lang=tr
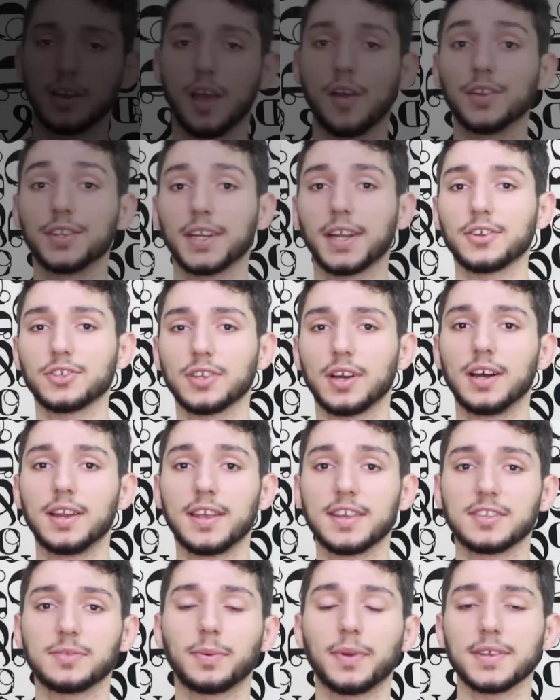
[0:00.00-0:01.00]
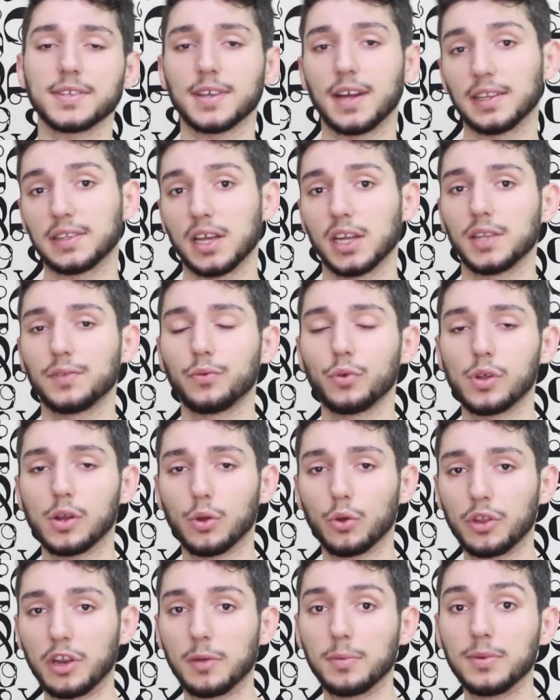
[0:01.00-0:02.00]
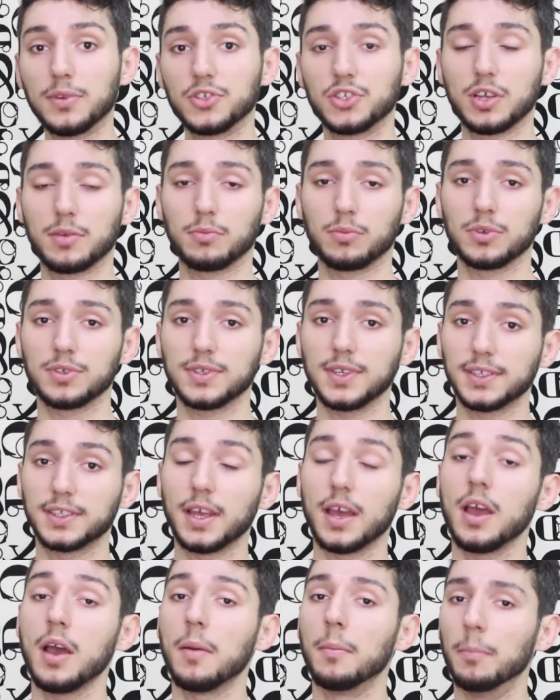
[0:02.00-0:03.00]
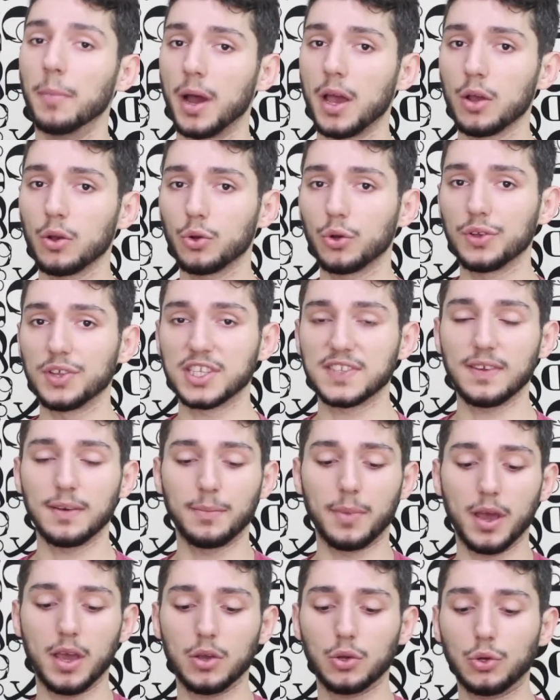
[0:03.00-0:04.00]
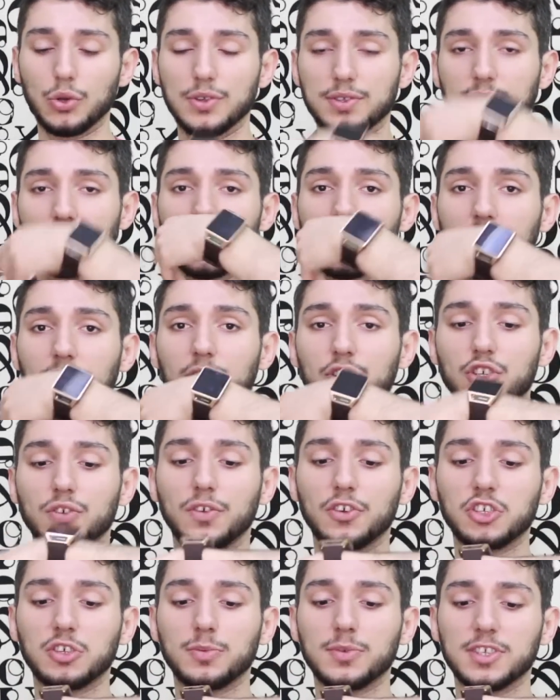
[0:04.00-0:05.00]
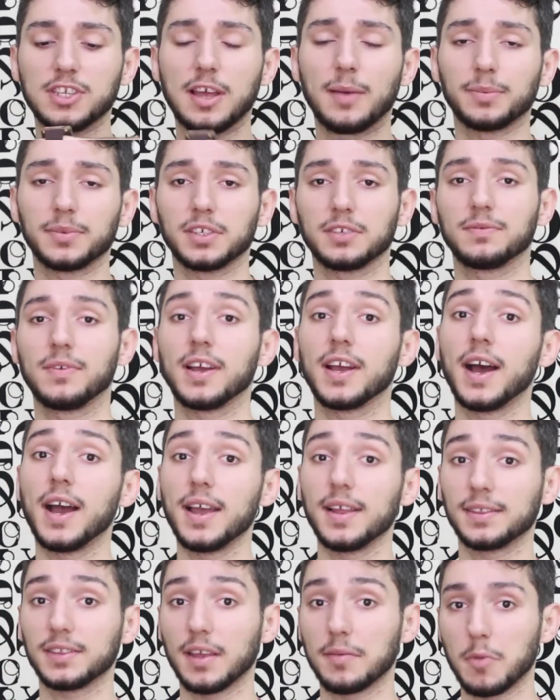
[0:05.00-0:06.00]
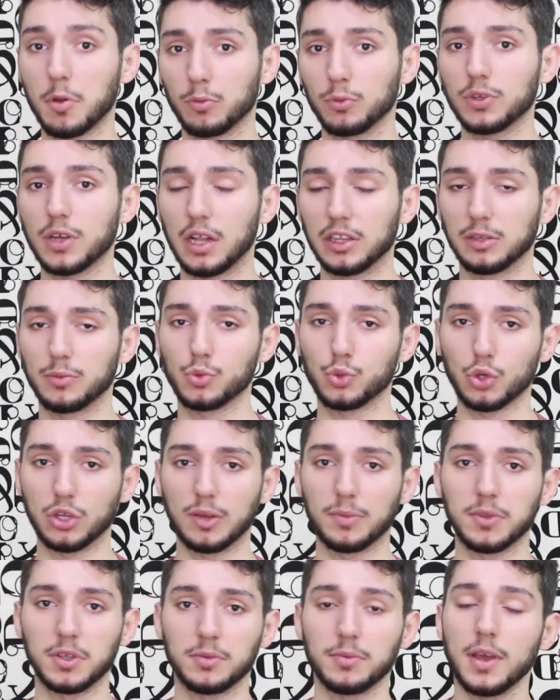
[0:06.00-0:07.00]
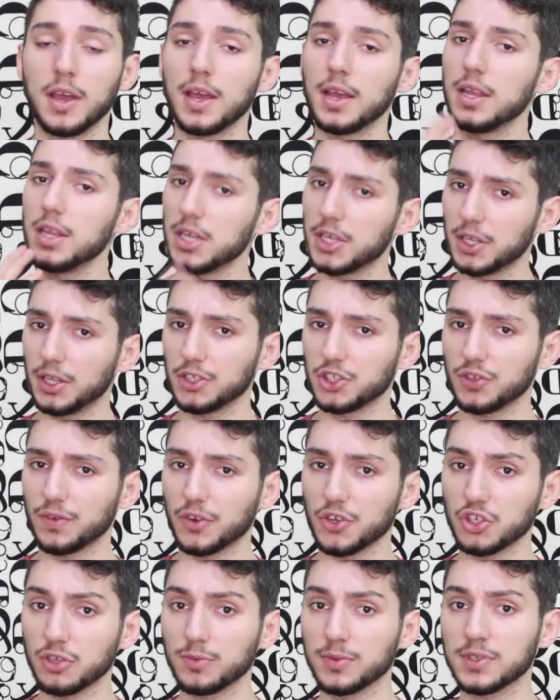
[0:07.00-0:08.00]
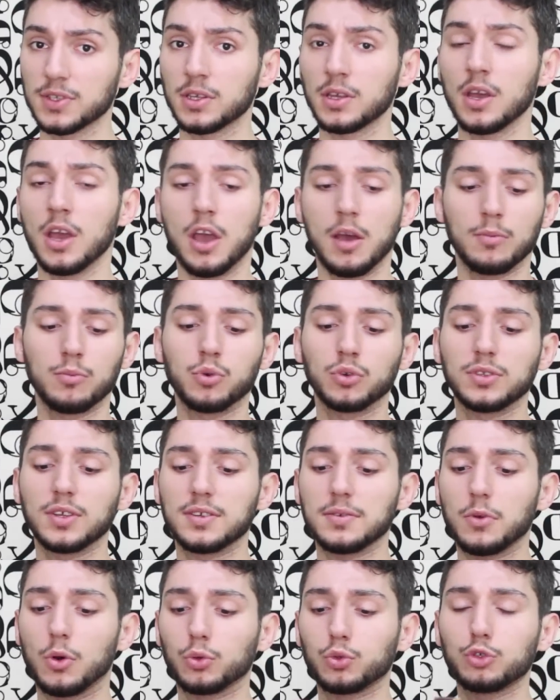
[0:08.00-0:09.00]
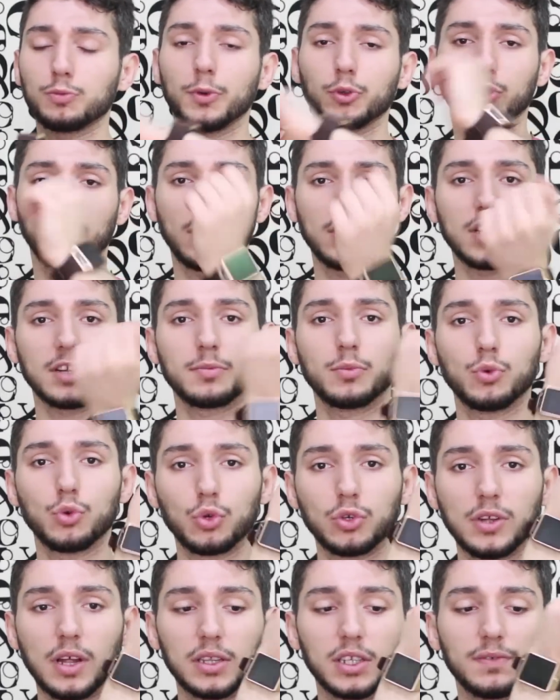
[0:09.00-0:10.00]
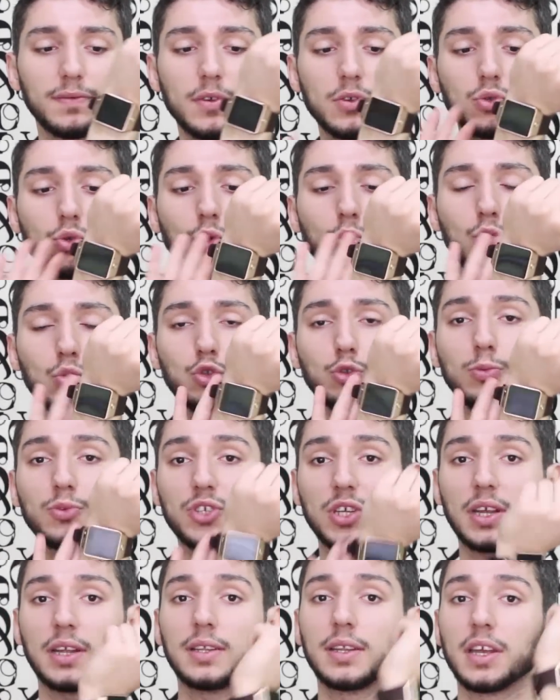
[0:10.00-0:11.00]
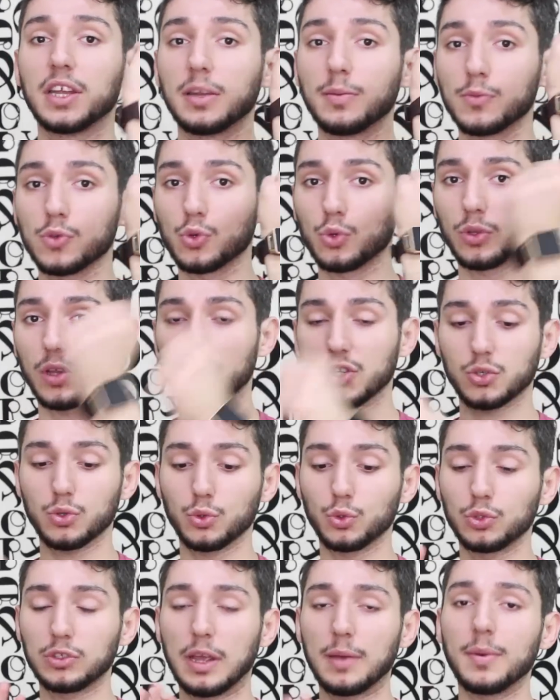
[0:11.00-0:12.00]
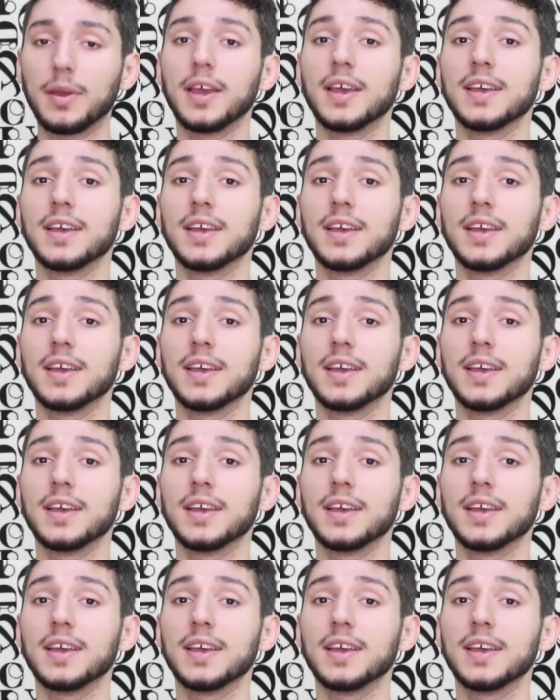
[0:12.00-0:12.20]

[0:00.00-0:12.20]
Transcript: Evet arkadaşlar AliExpress alternatif olarak önerebileceğim site Bayan Coins ve Bayan Coins'ten ilk alışverişimizi yaptık ve gayet de memnun kaldığımı söyleyebilirim. İlk alışverişimizde burada 35 olarak bir ürün aldık ve sorunsuz bir şekilde elimize ulaştı. Ürün hem